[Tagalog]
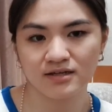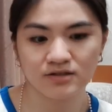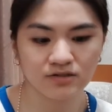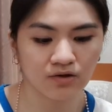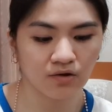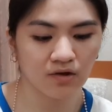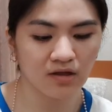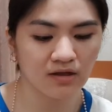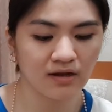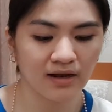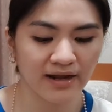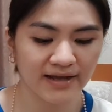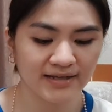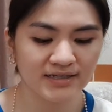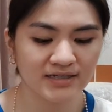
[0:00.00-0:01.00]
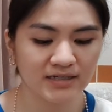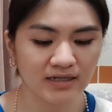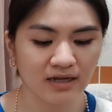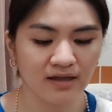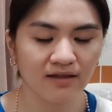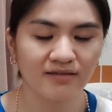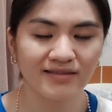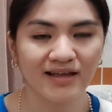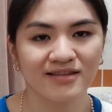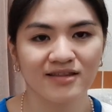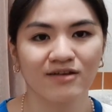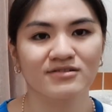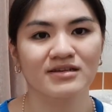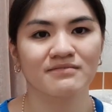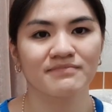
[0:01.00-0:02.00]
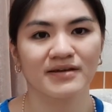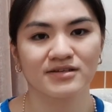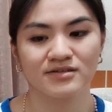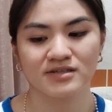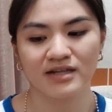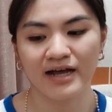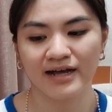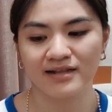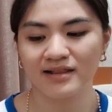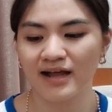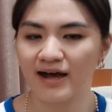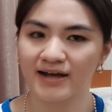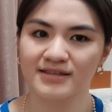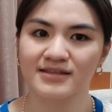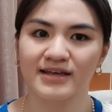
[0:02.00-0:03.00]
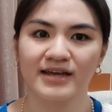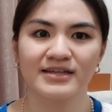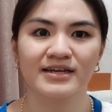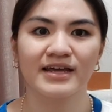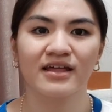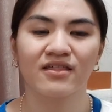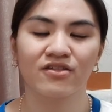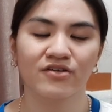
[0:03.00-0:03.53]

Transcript: So, less 10,000 pesos lahat-lahat. Kaya naging